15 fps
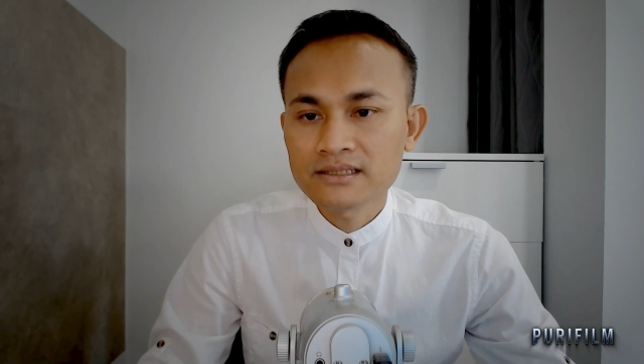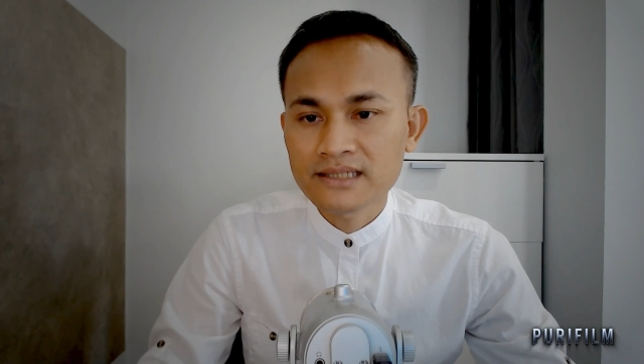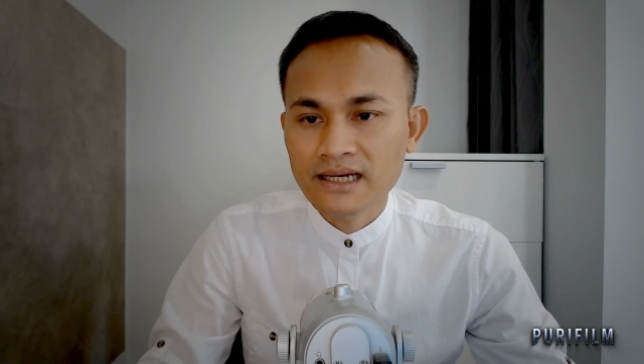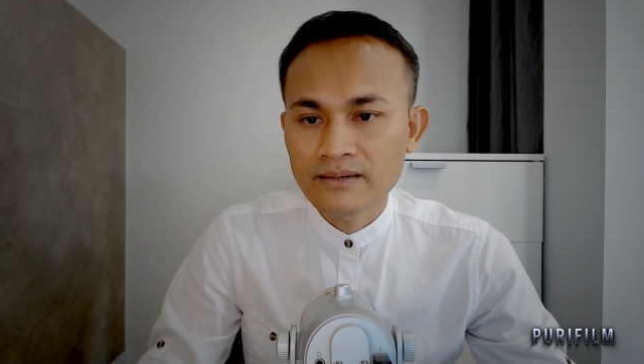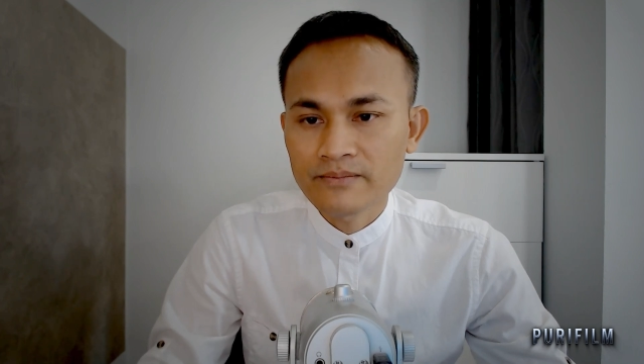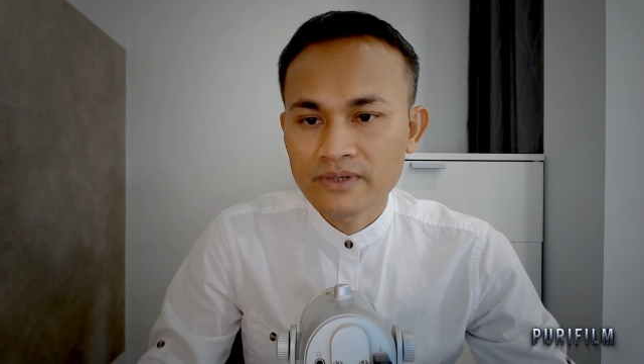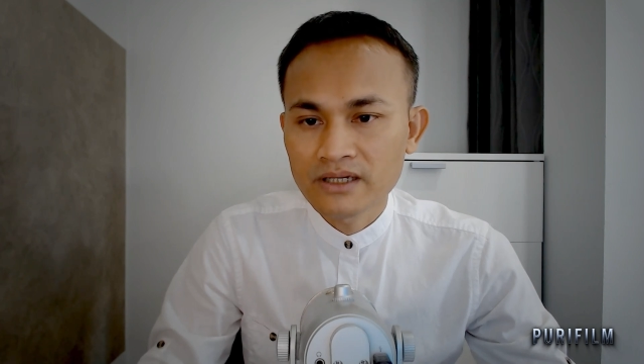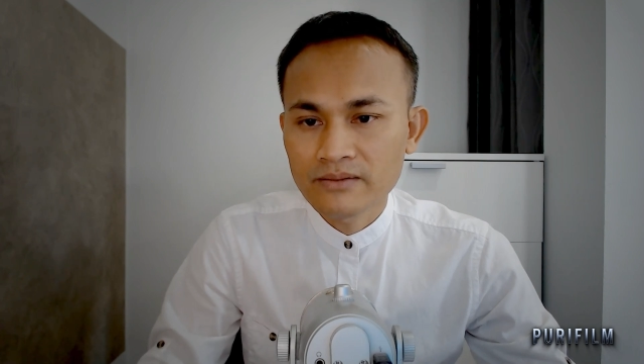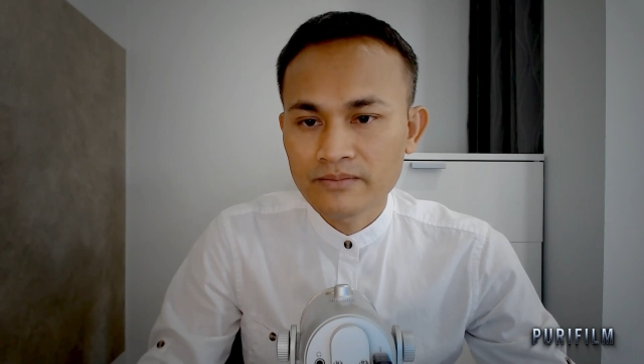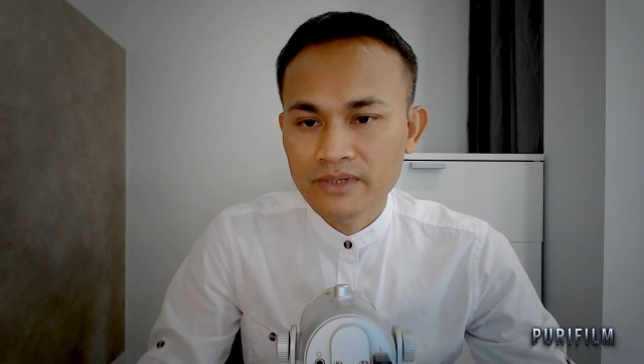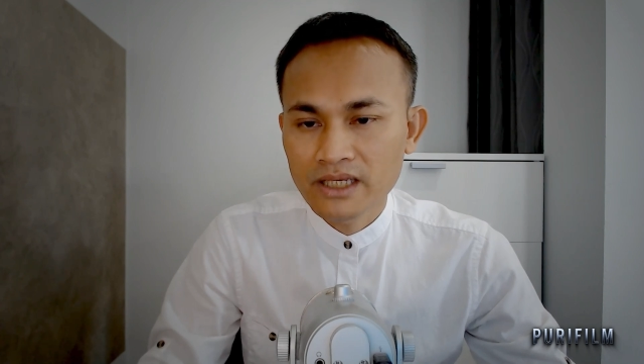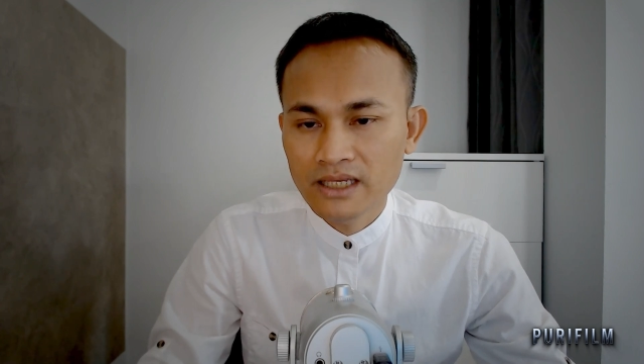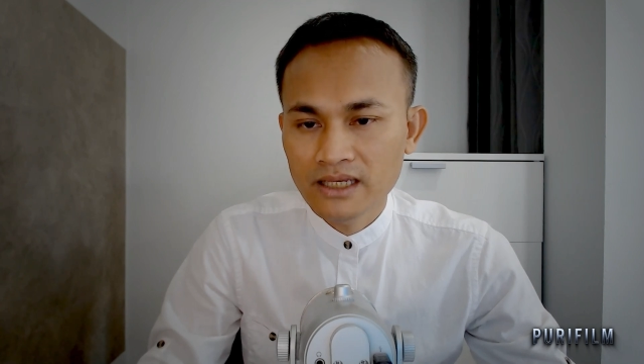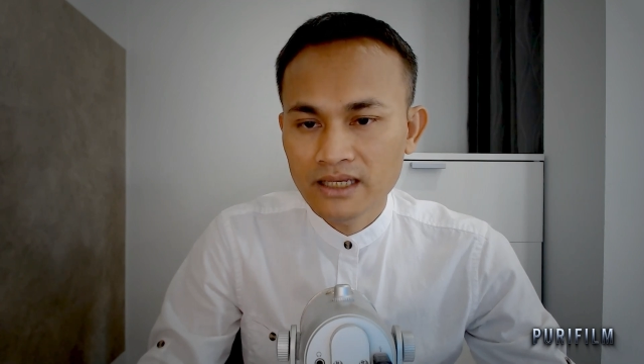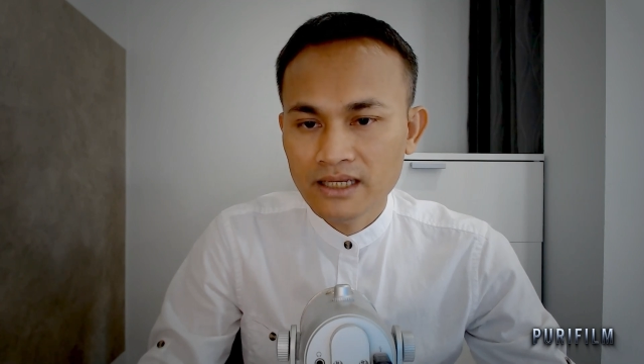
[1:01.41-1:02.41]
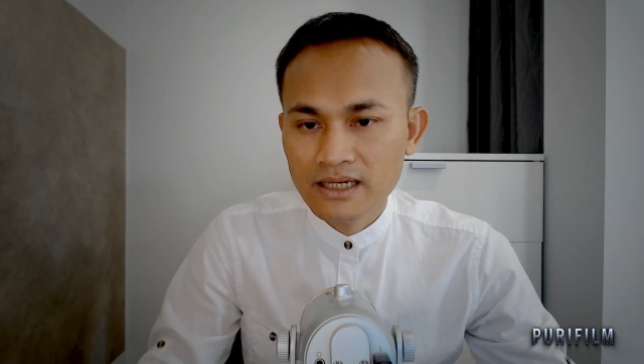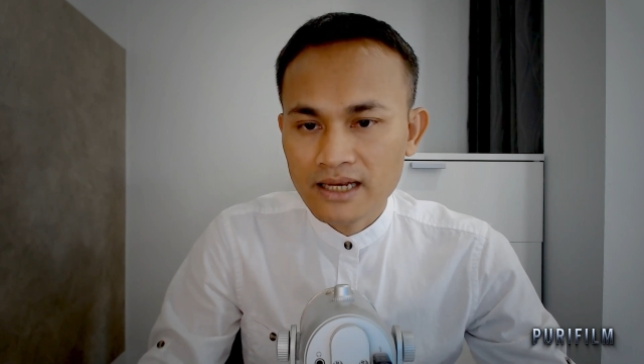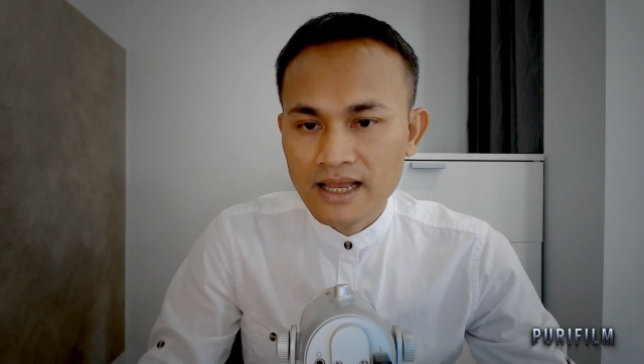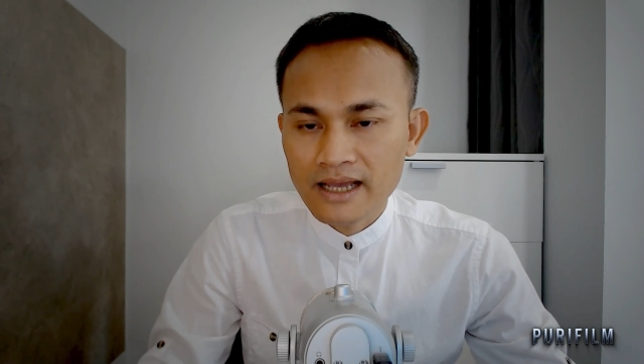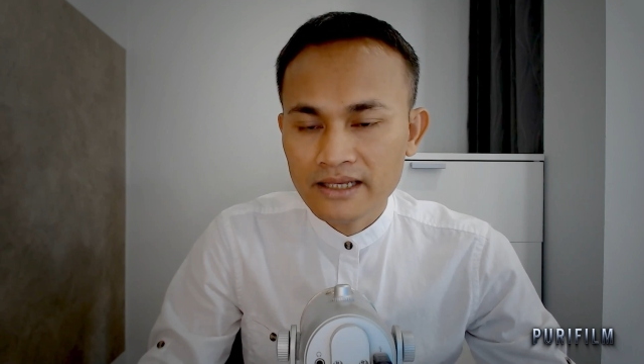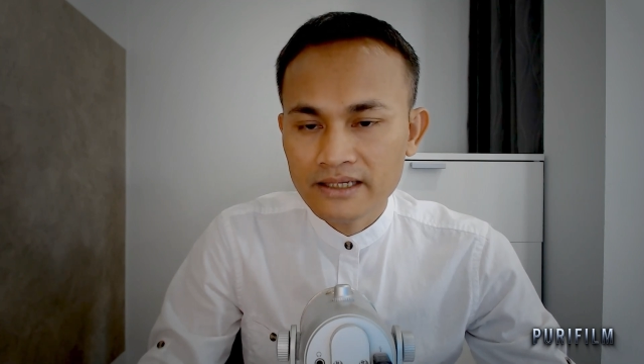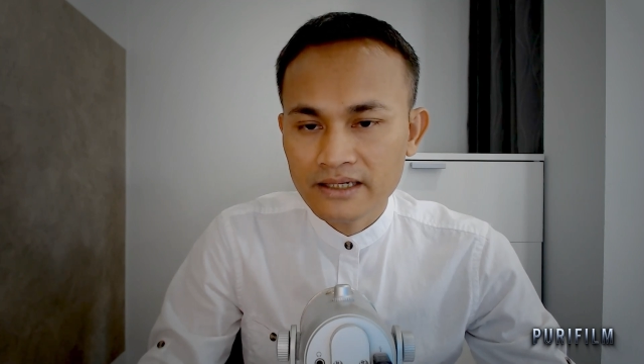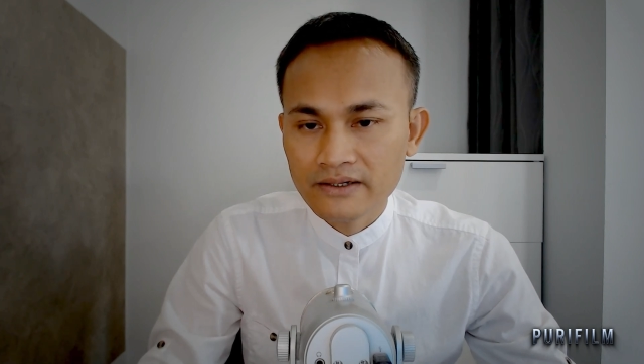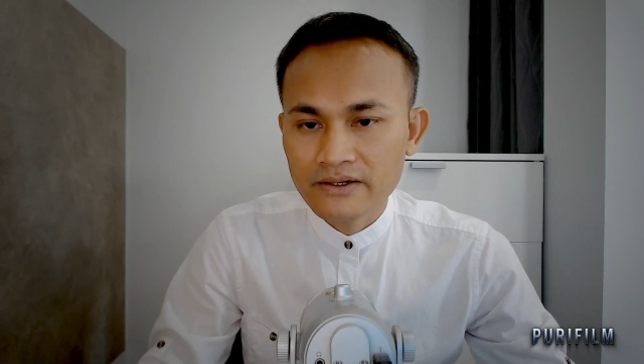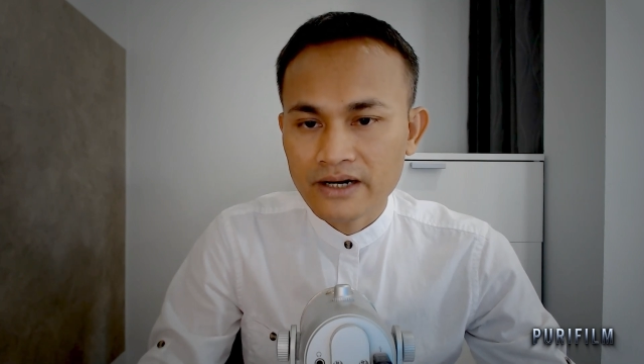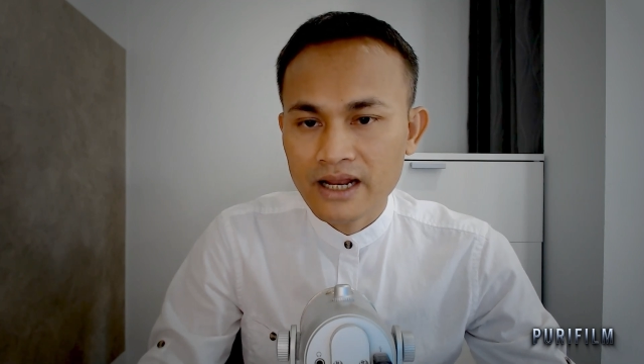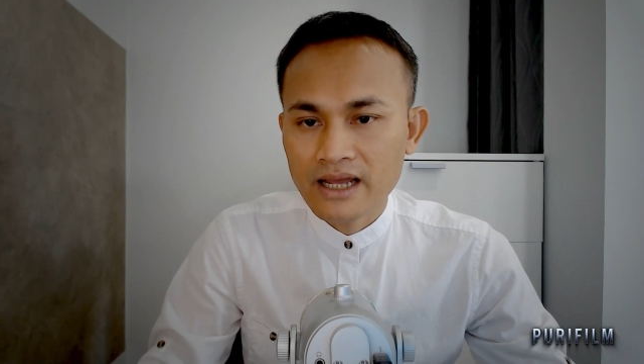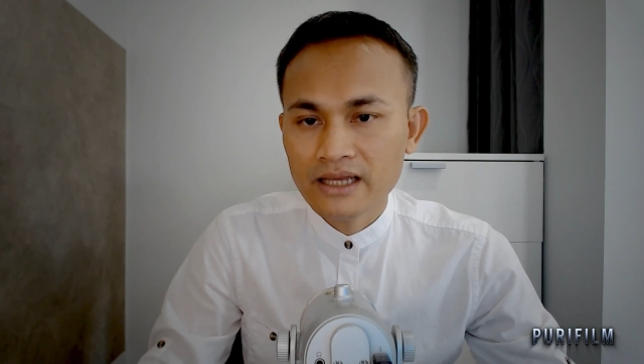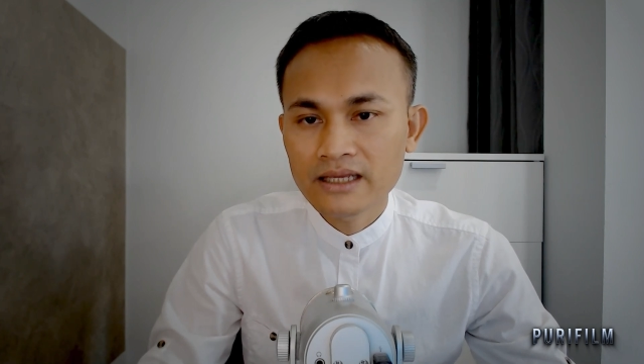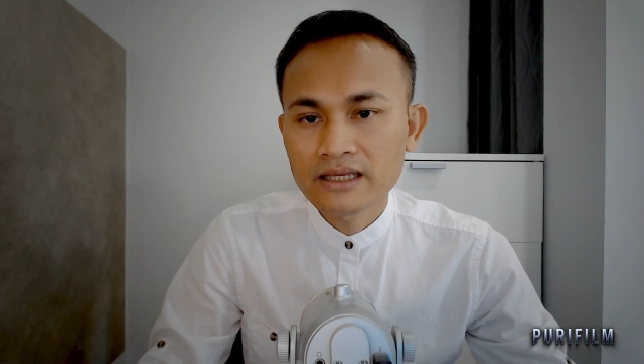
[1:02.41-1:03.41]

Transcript: จะพึงมีได้อย่างไร